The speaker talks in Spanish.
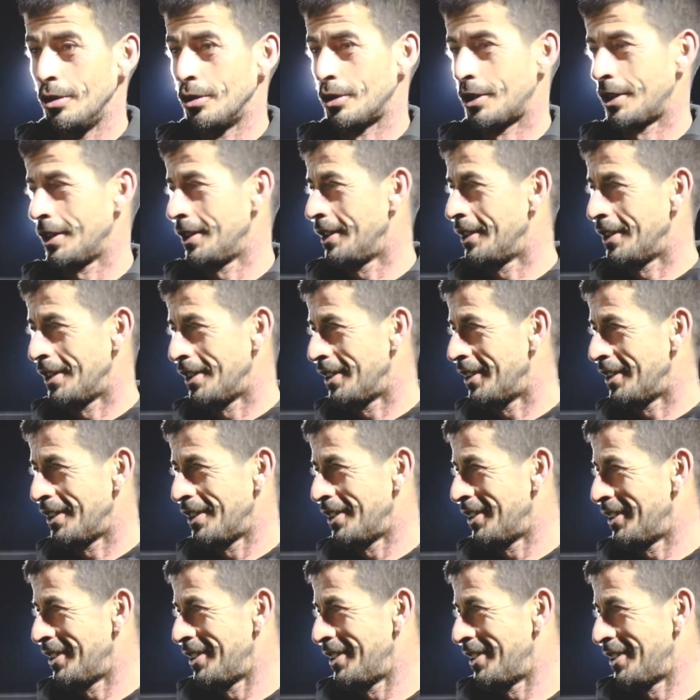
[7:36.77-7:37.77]
los que
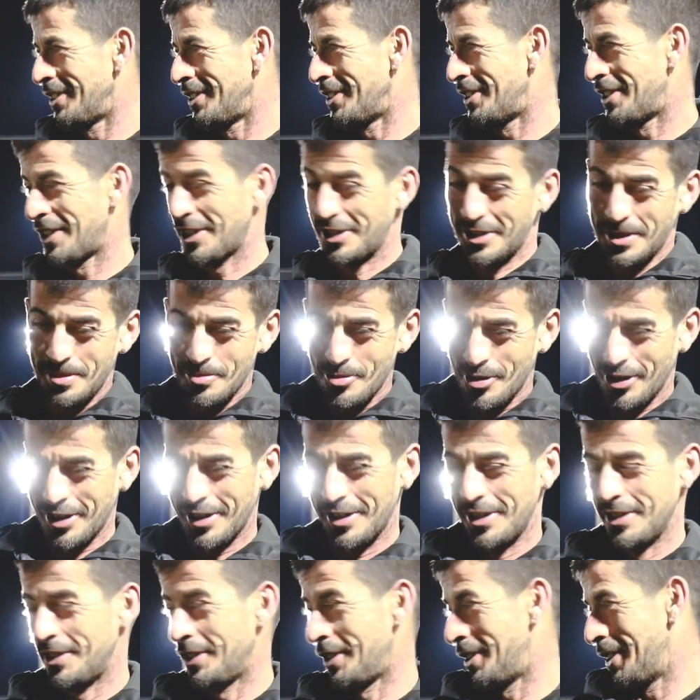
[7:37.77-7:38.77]
nacimos
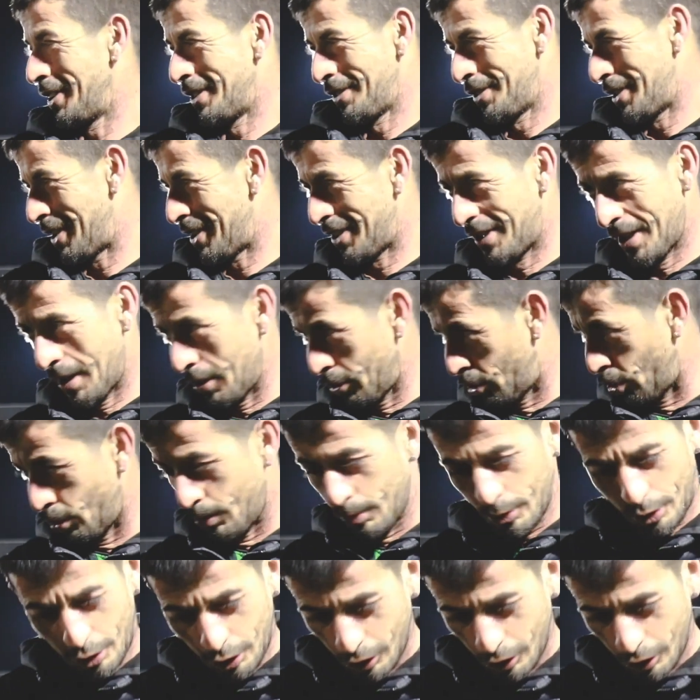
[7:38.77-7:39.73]
acá en el Somos